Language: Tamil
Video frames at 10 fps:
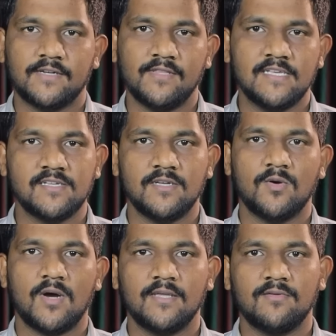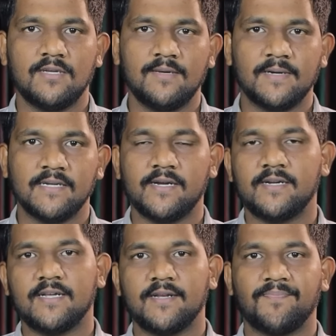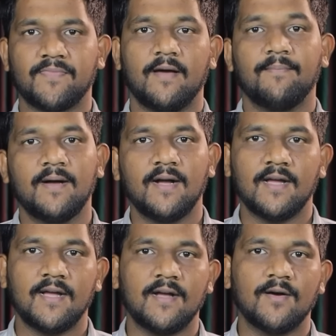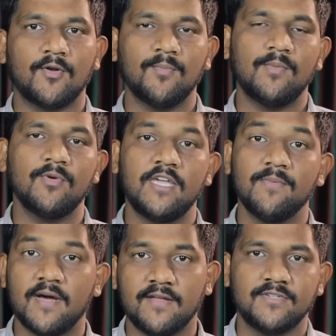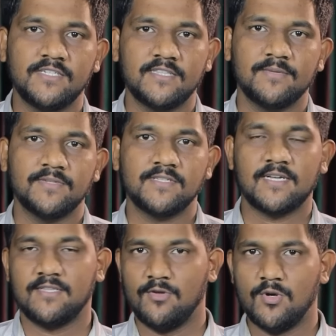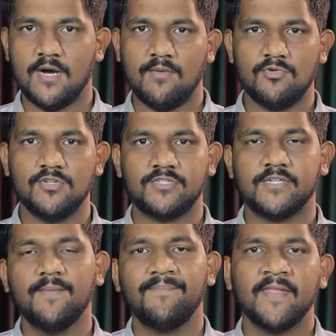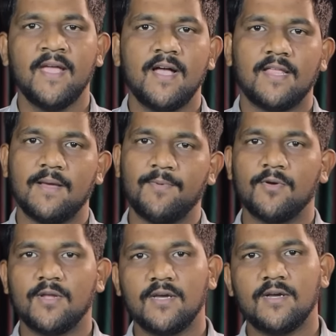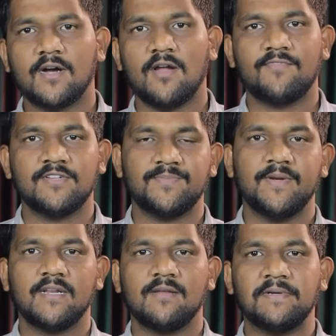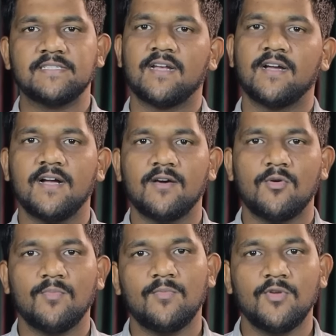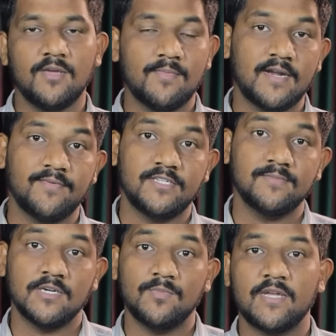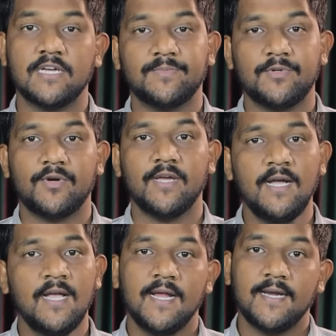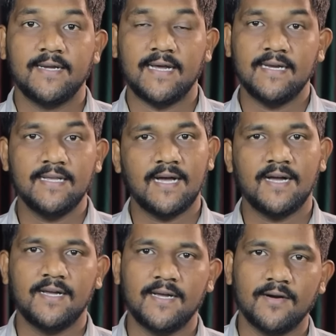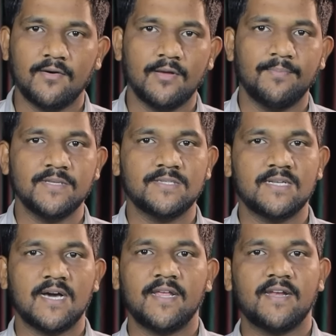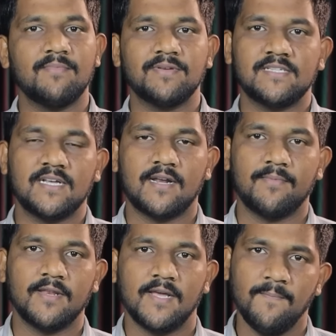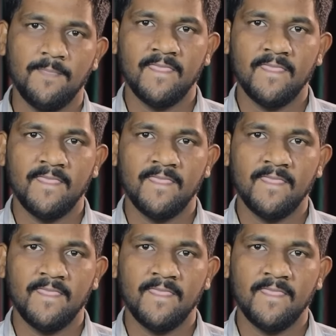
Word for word: சர்வதேச யோகா இதில் பங்கேற்றார் அப்போ அங்கே ரொம்ப முக்கியமான விஷயத்தை பேசியிருக்காரு அந்த யோகா முடிச்சுட்டு அதுக்கப்புறம் ஒரு கான்ஃபரன்ஸ் மீட்டிங்கில் பேசுகிறாங்க அங்கே ரொம்ப முக்கியமான விஷயம் ஜம்மு காஷ்மீருடைய நலனுக்காக அவர் பேசியிருக்கார் என்ன பேசியிருக்கார் அப்படின்னா